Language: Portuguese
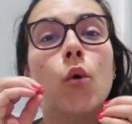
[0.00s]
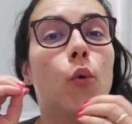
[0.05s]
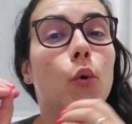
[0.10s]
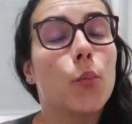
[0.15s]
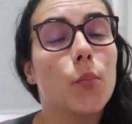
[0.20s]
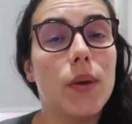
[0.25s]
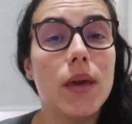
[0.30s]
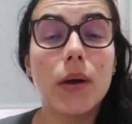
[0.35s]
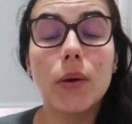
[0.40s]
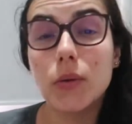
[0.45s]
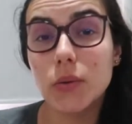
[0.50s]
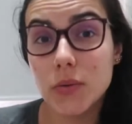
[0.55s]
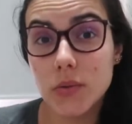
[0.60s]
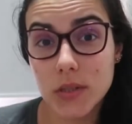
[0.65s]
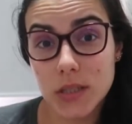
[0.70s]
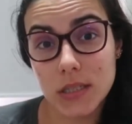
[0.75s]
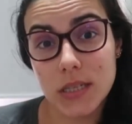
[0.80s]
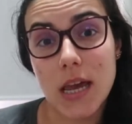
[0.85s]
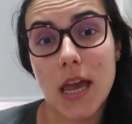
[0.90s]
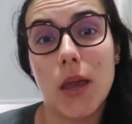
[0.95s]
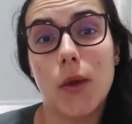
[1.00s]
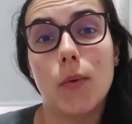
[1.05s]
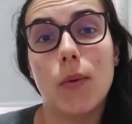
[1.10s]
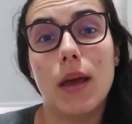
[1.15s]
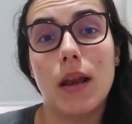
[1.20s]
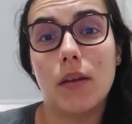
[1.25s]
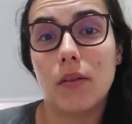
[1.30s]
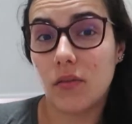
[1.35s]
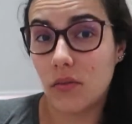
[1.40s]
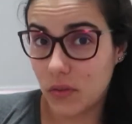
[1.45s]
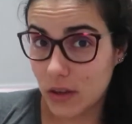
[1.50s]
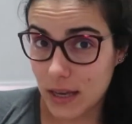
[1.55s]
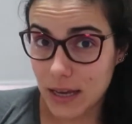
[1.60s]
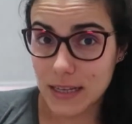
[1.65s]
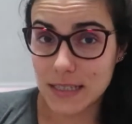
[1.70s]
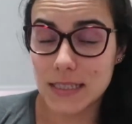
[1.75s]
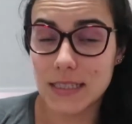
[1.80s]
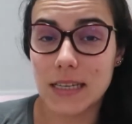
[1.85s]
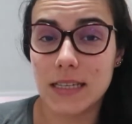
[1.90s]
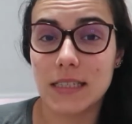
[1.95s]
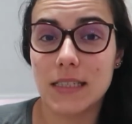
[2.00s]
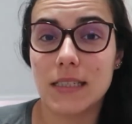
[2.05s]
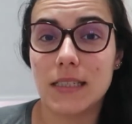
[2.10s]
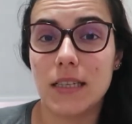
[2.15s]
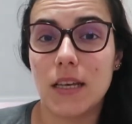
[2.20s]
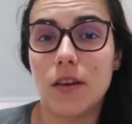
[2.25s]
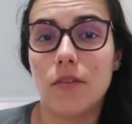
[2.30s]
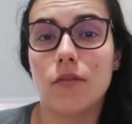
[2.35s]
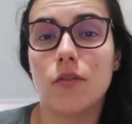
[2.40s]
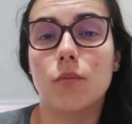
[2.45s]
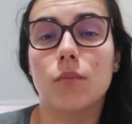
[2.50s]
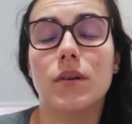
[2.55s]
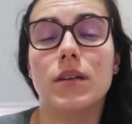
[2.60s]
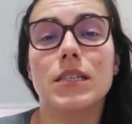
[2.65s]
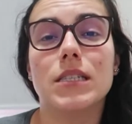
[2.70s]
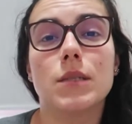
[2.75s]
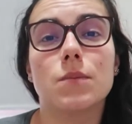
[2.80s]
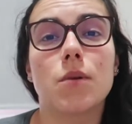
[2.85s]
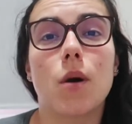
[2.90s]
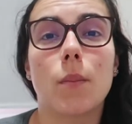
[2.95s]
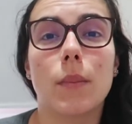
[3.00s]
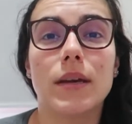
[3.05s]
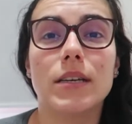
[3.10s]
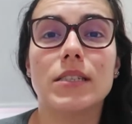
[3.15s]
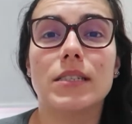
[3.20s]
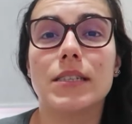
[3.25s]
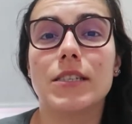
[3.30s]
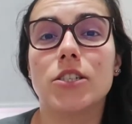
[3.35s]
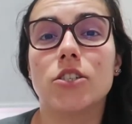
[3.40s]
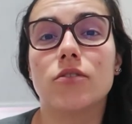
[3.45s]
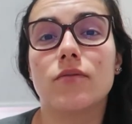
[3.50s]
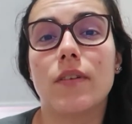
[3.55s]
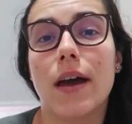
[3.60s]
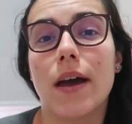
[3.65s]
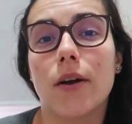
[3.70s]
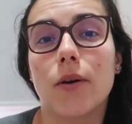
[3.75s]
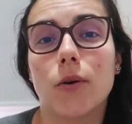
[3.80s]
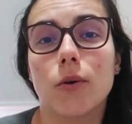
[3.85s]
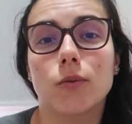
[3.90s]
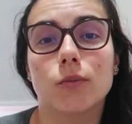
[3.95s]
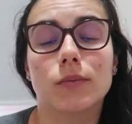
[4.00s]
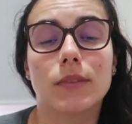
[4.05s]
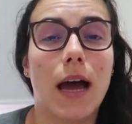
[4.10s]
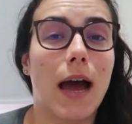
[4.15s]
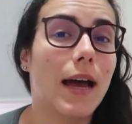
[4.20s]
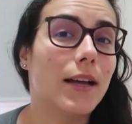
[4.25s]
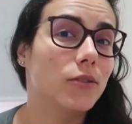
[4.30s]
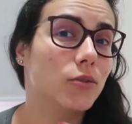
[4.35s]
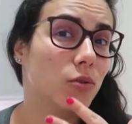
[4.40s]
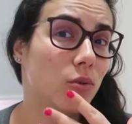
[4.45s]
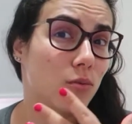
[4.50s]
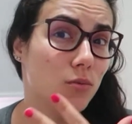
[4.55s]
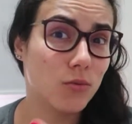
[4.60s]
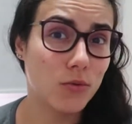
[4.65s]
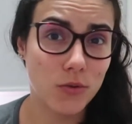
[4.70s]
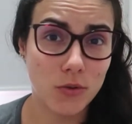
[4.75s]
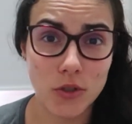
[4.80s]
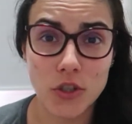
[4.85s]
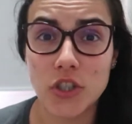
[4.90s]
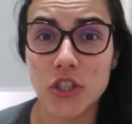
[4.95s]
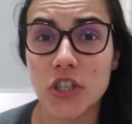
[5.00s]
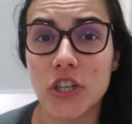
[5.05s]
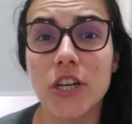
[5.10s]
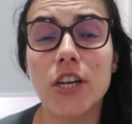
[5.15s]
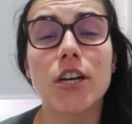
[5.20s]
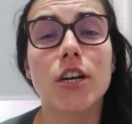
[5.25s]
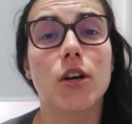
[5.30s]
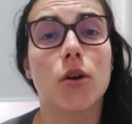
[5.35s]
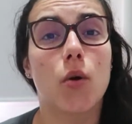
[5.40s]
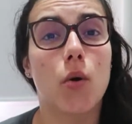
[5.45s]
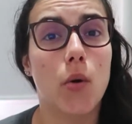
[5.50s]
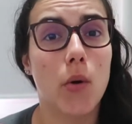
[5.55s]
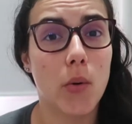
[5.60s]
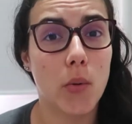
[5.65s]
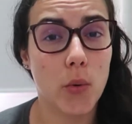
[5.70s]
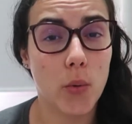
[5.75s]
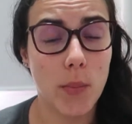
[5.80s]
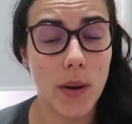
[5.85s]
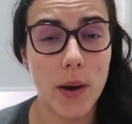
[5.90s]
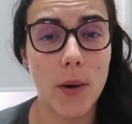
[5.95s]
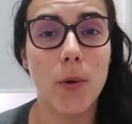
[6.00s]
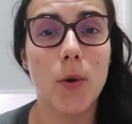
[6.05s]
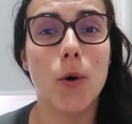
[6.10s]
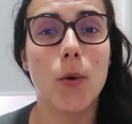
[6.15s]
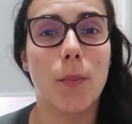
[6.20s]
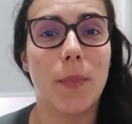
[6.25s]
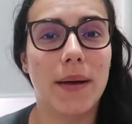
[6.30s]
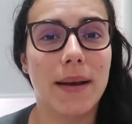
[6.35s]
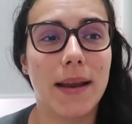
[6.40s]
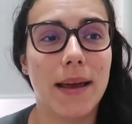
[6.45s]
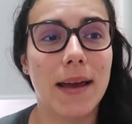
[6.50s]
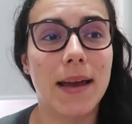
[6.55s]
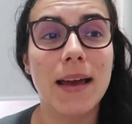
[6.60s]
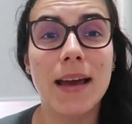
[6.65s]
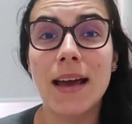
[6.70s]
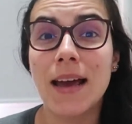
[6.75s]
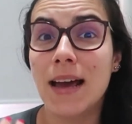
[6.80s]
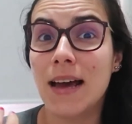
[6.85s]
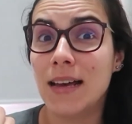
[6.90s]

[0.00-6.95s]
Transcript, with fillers: O bico do seio ele fica sensível, principalmente se tiver contato com o sutiã, com alguma roupa, né?